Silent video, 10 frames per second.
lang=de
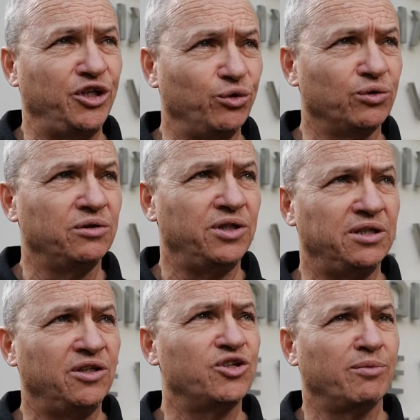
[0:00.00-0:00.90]
Juden, die
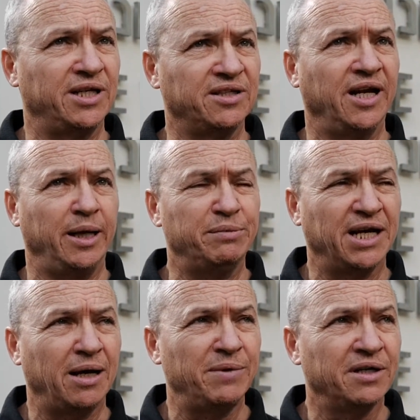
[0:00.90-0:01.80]
in diesem Land
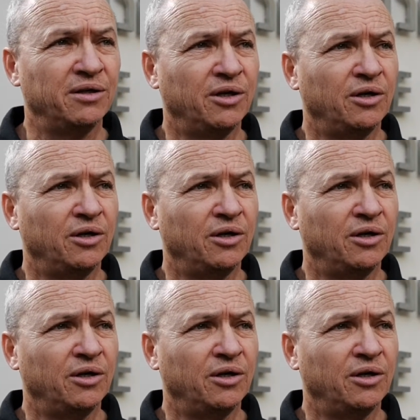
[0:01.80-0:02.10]
gelebt haben,